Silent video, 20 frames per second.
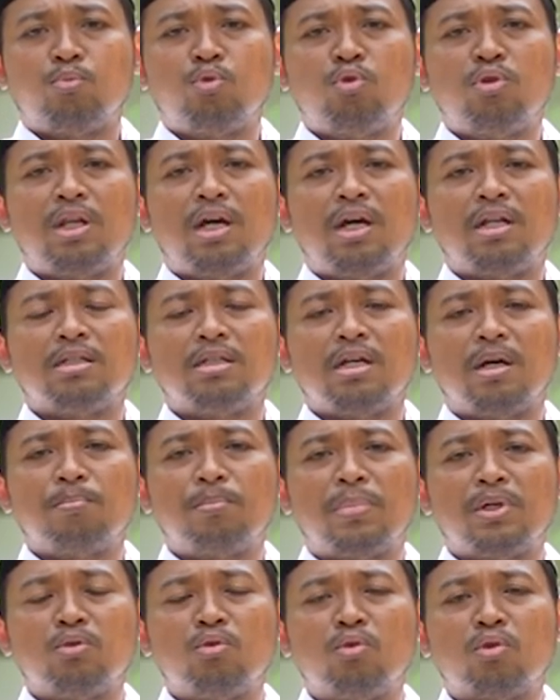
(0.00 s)
bulan
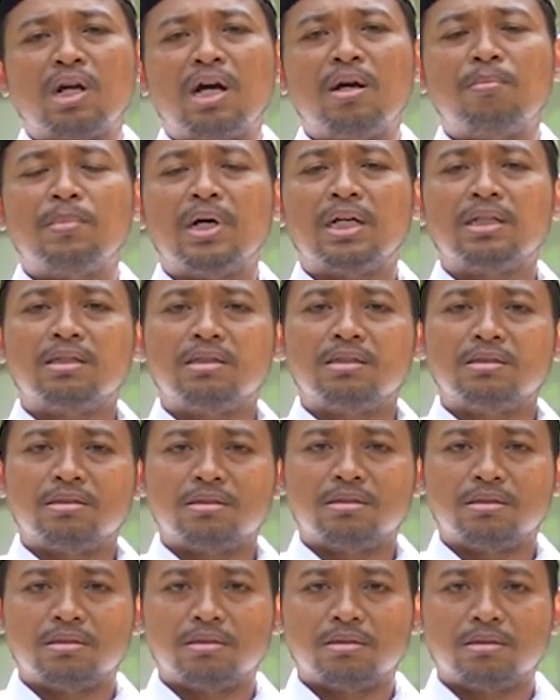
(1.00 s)
yang penuh rahmat,
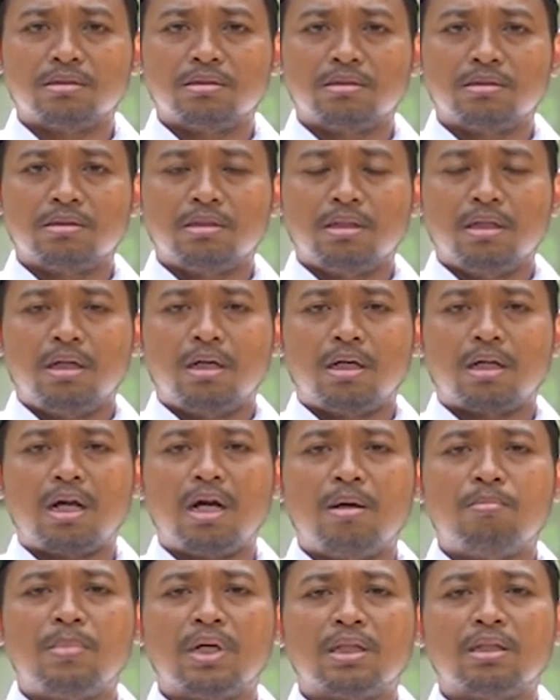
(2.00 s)

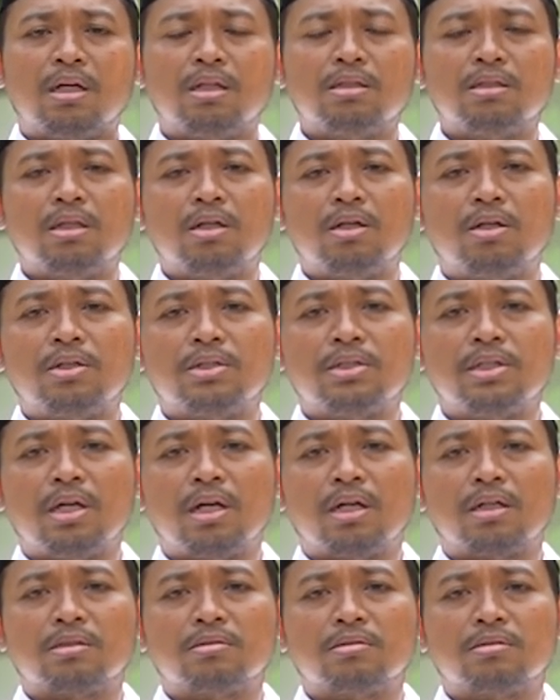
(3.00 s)
rahmat Allah
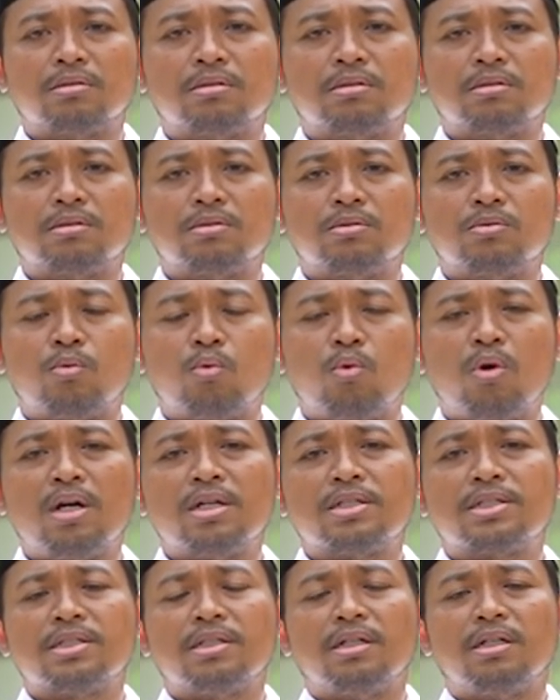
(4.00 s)
yang
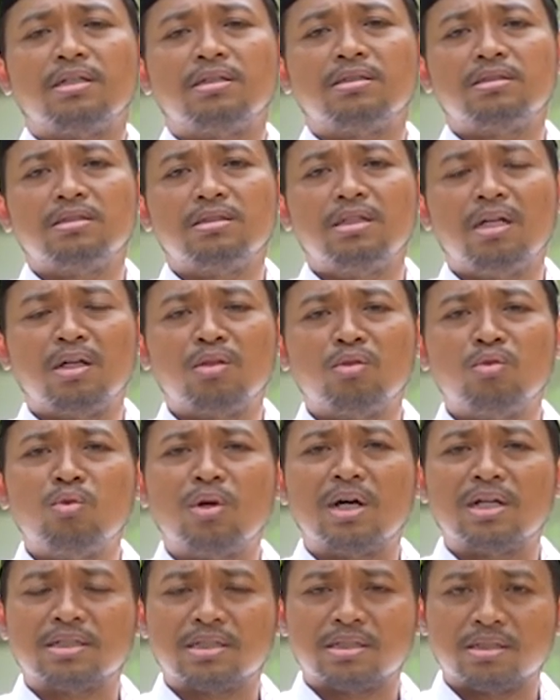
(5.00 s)
wasi', yang
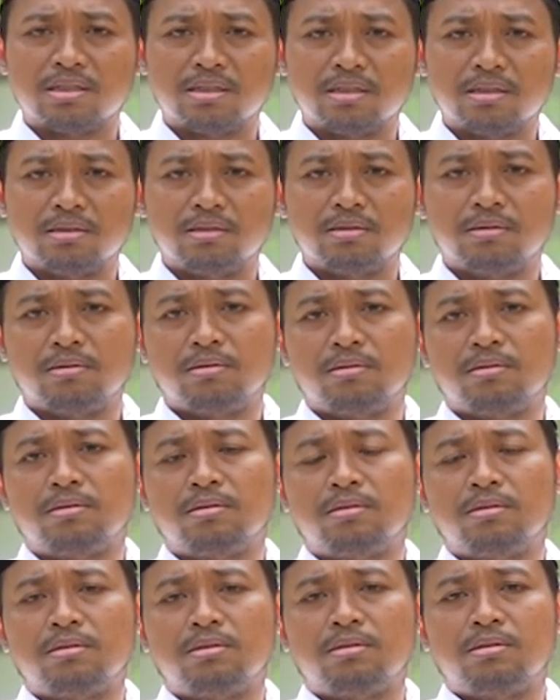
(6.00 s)
luas.
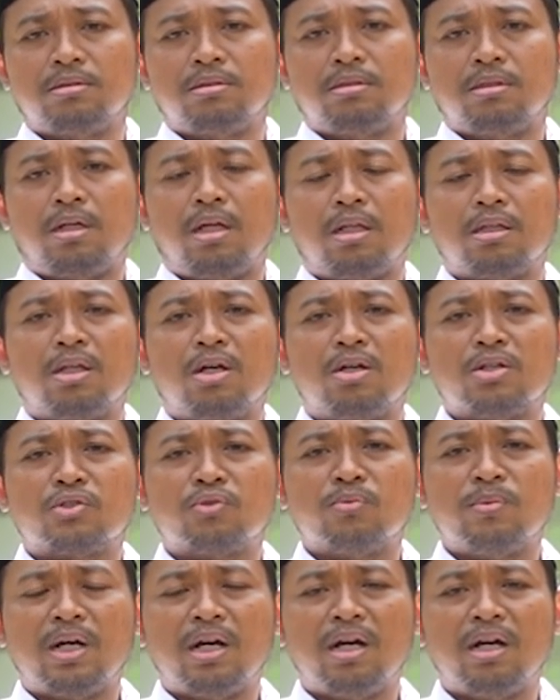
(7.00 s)
Allah
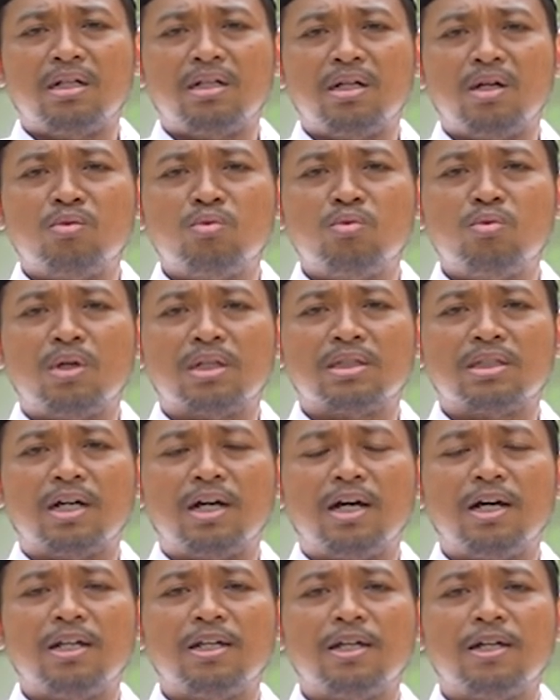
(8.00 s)
Subhanahu wa
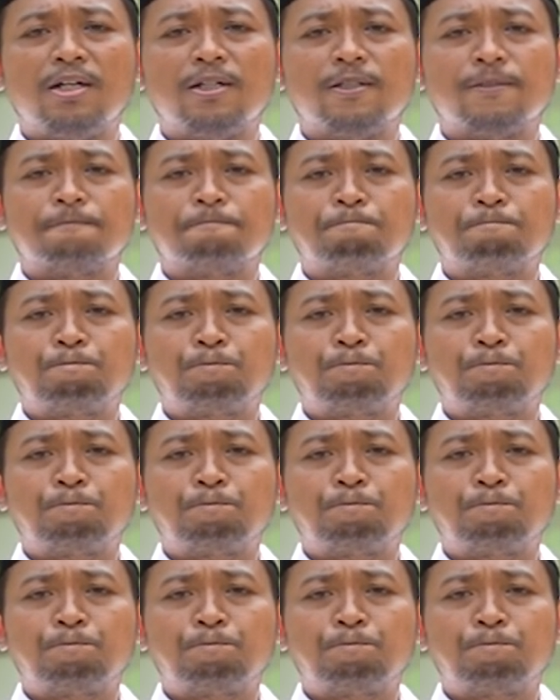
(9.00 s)
taala